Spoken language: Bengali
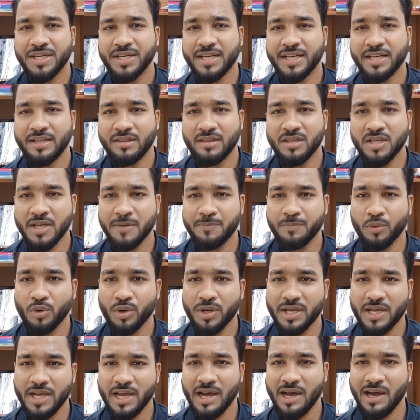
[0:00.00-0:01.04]
সেই ক্ষেত্রে
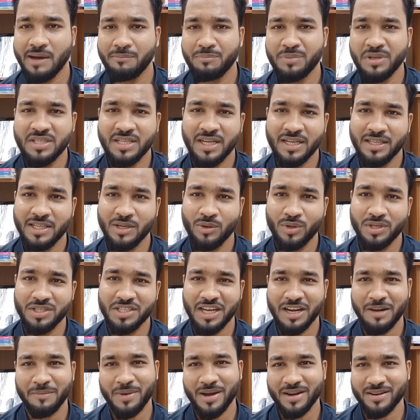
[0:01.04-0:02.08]
পরীক্ষা পিছাতে হলে
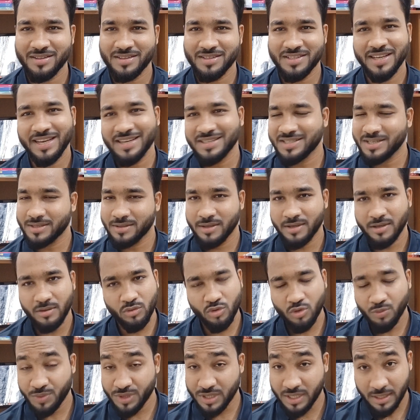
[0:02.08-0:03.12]
সারা বাংলাদেশে একসাথে
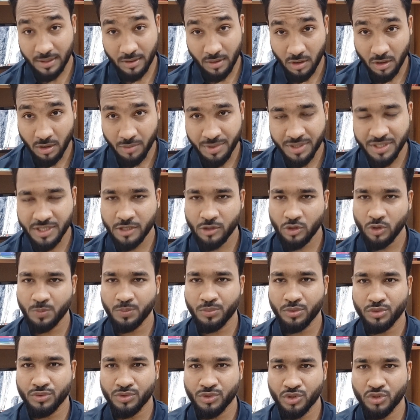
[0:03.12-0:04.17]
কিন্তু পিছাতে হবে যেহেতু
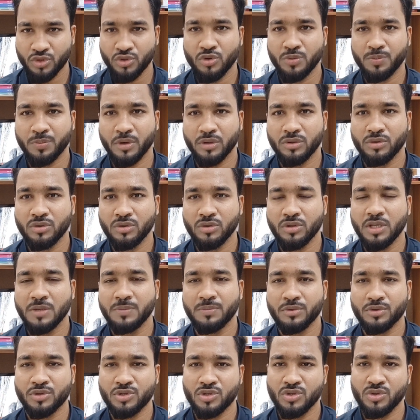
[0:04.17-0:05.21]
প্রশ্ন পদ্ধতি
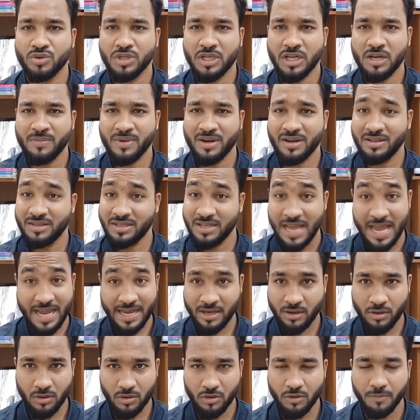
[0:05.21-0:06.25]
প্রশ্ন সারা বাংলাদেশে
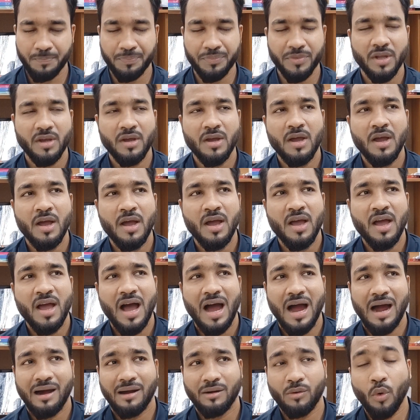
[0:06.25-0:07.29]
একই রকম
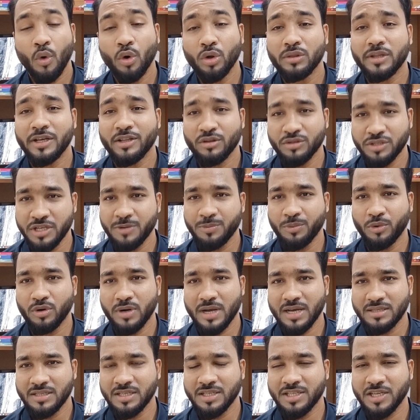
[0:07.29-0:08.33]
আর অন্যান্য যে
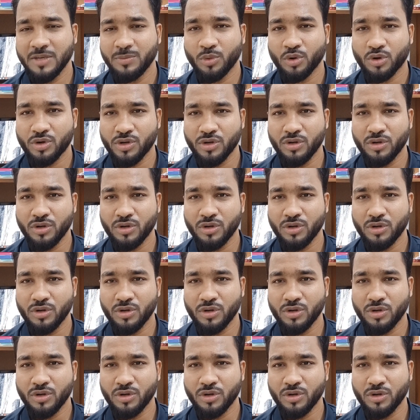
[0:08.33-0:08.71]
বোর্ড আছে সেই